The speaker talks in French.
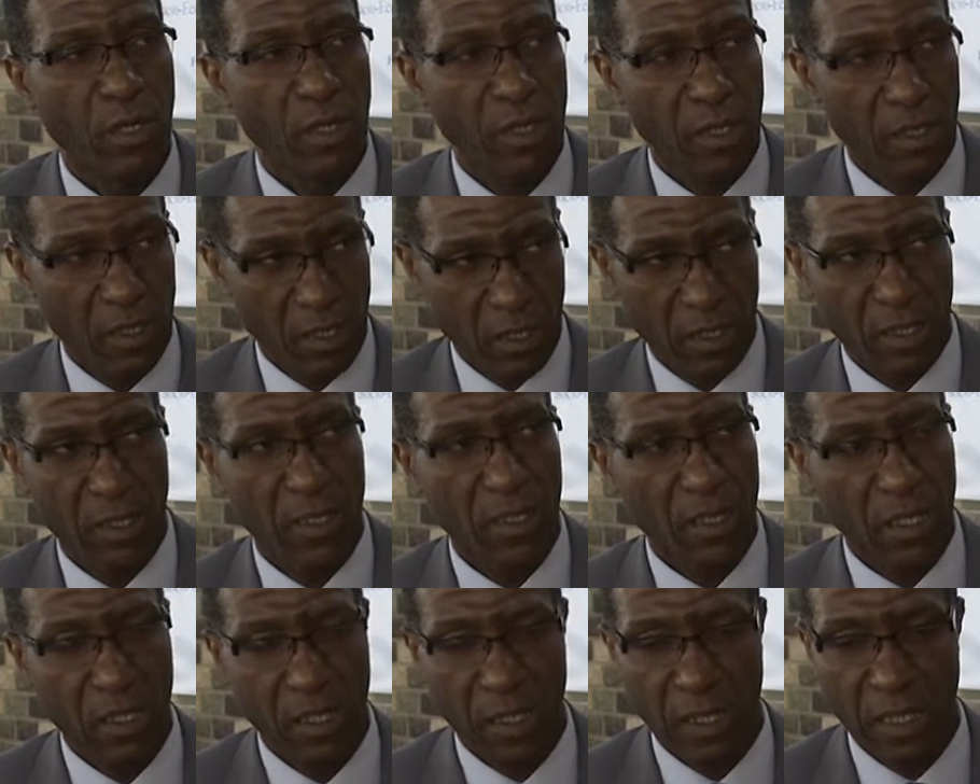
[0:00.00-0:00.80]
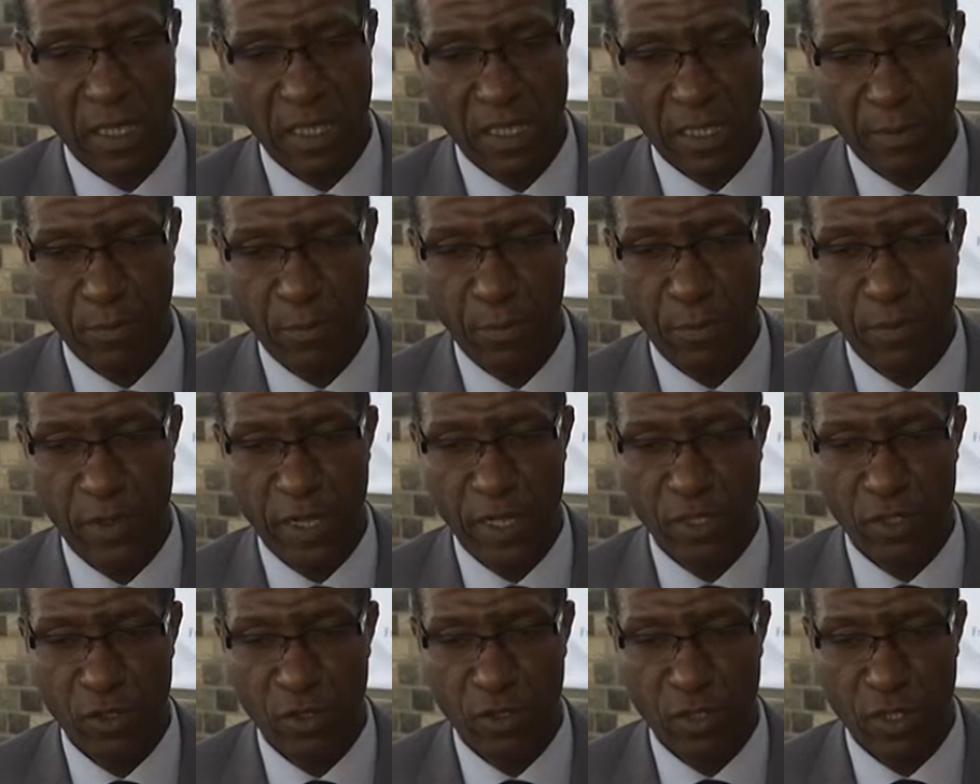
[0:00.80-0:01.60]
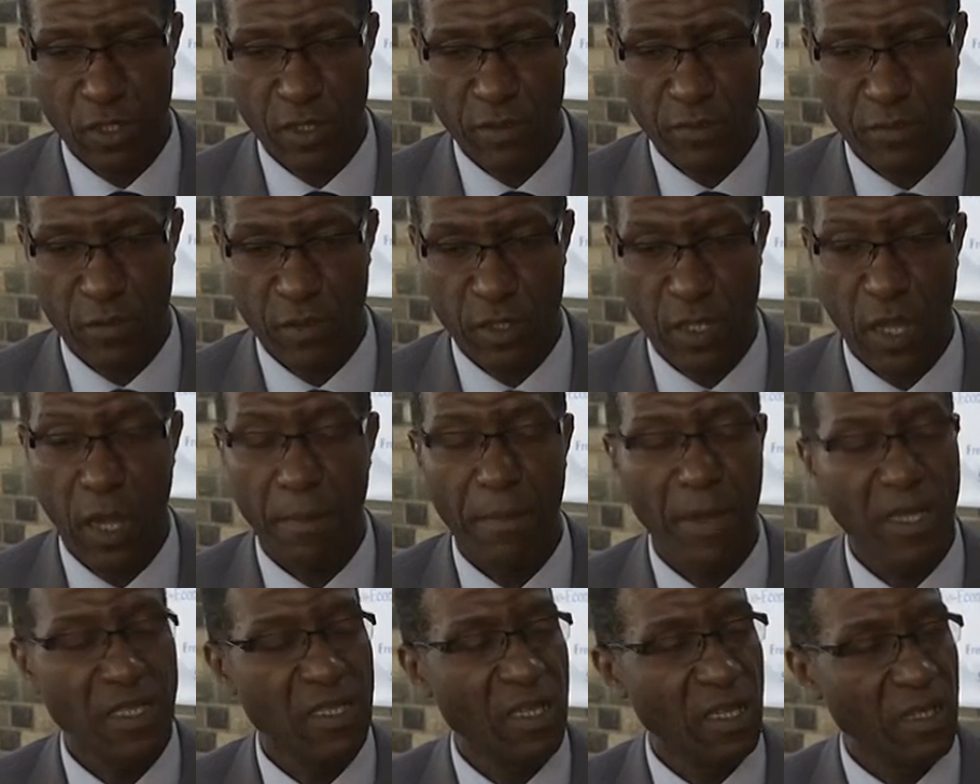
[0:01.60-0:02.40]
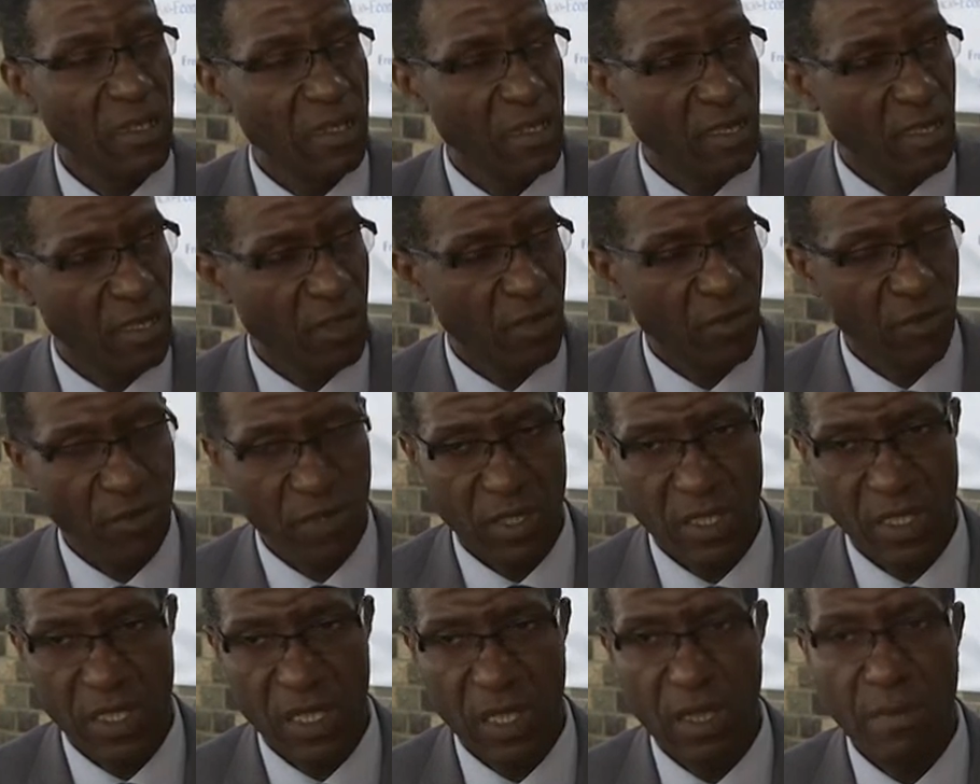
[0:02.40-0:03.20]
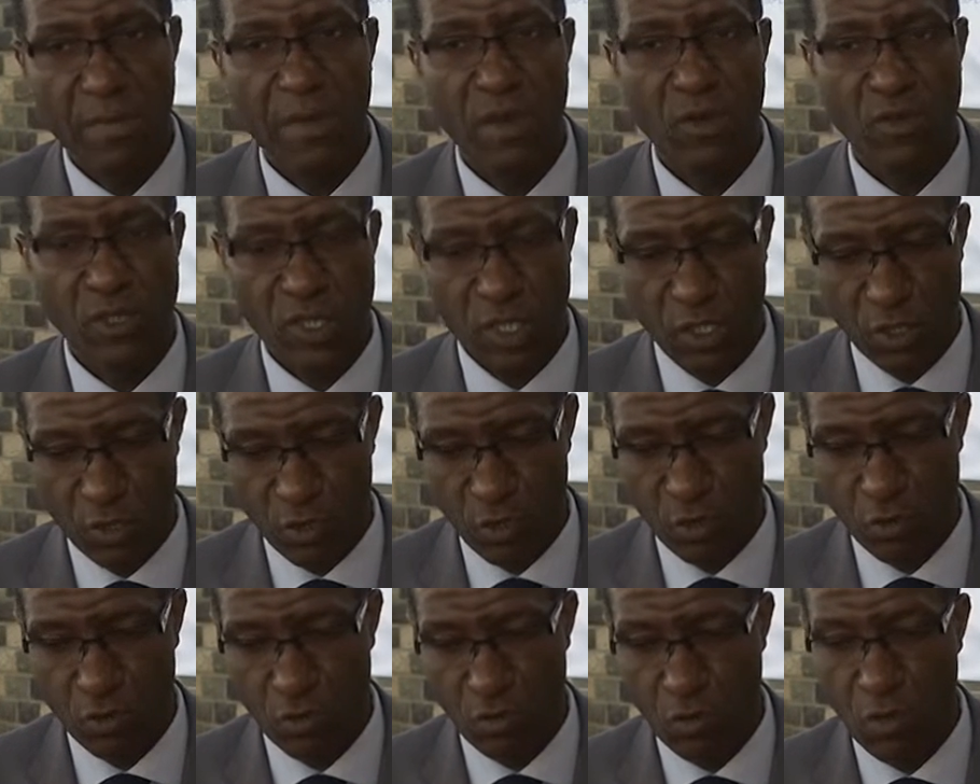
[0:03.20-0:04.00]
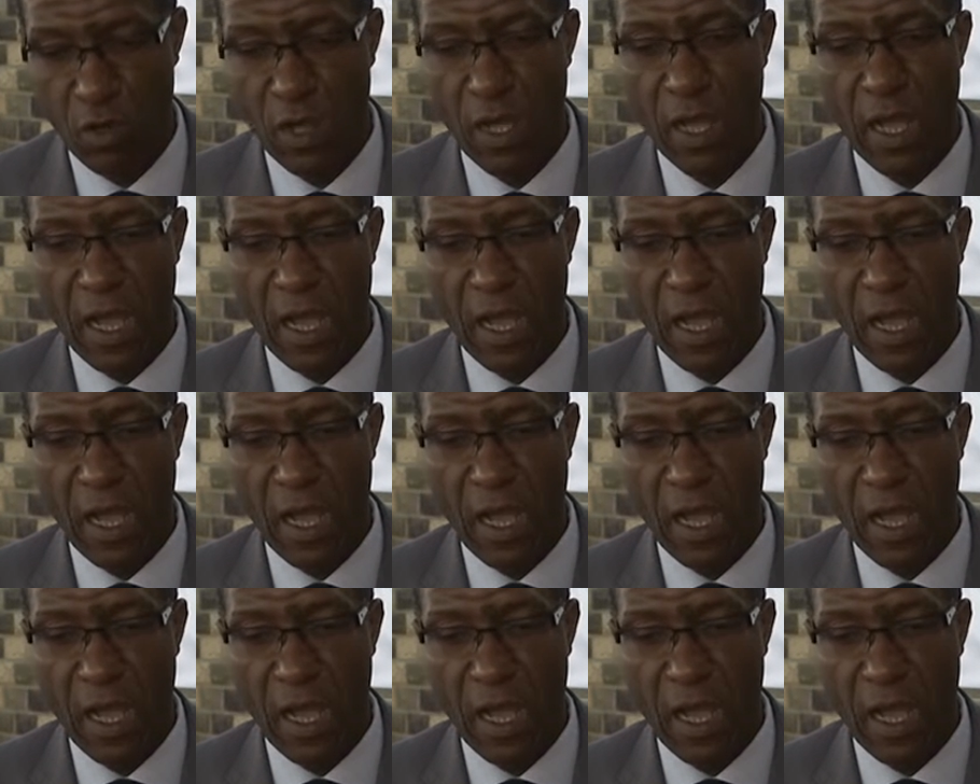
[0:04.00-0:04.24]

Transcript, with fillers: C'est-à-dire à ces populations transformées en matière de sécurité, mais aussi surtout